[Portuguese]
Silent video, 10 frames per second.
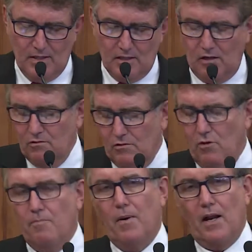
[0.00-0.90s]
Então,
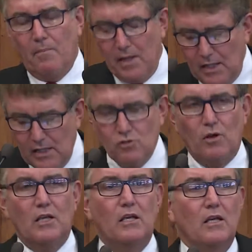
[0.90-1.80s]
eu parabenizo
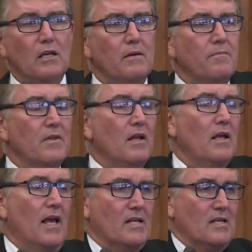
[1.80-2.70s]
aqui
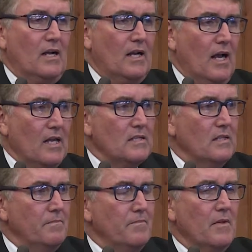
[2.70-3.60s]
essa
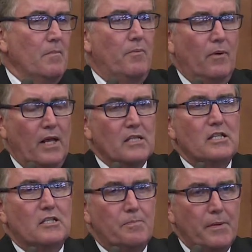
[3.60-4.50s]
casa, por esse
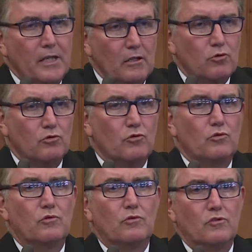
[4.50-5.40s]
espírito
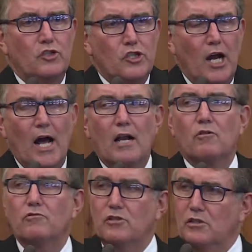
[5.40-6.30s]
do, de
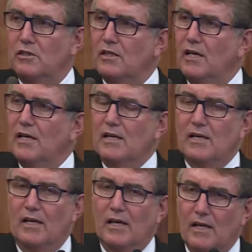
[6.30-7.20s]
diálogo, de
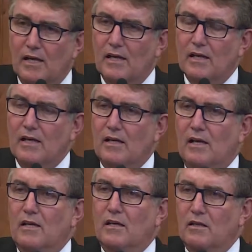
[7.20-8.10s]
é,
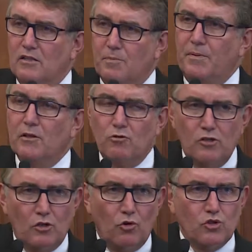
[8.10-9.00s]
é, espírito
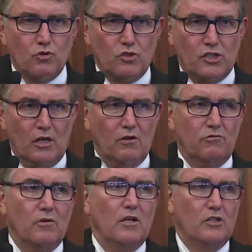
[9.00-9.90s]
de
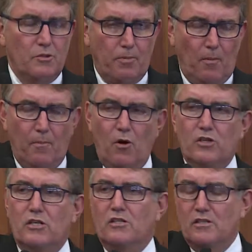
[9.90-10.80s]
construção de
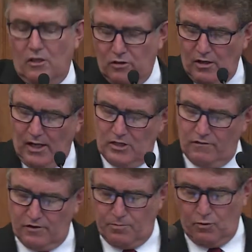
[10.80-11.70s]
propostas de
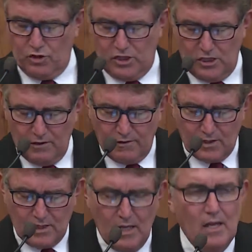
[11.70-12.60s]
alternativas
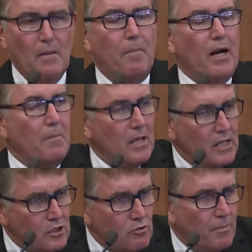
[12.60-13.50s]
positivas.
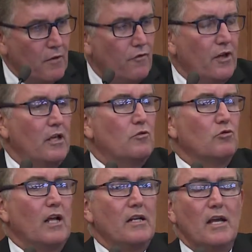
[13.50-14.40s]
Parabenizo o prefeito
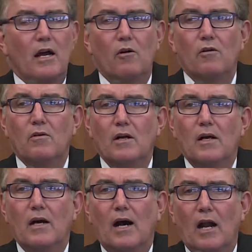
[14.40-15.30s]
Daniel
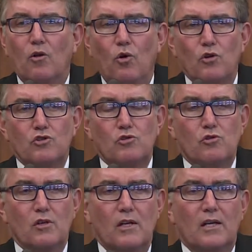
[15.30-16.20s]

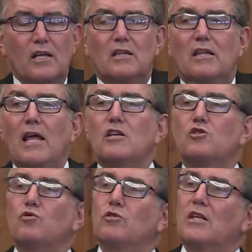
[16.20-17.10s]
Alonso, que tem
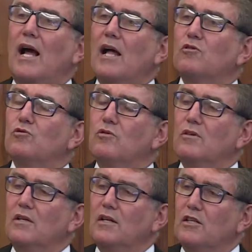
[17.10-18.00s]
escutado
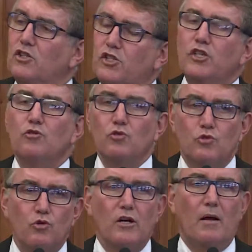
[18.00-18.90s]

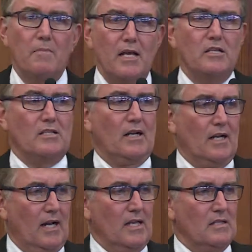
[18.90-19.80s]
diuturnamente essa
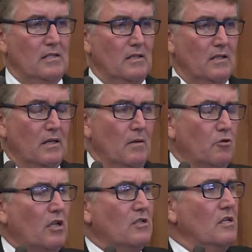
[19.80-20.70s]
casa.
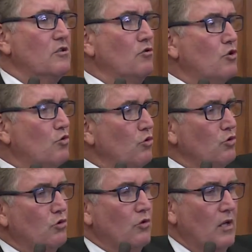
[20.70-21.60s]
Muitas vezes eu
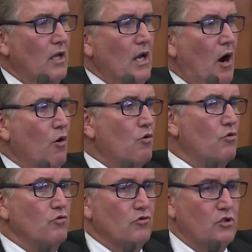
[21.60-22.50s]
escuto
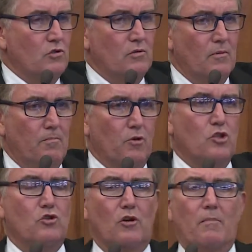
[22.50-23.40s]
alguns
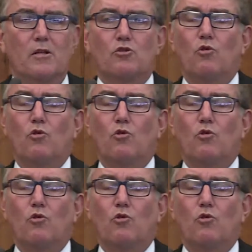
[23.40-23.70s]
posicionamentos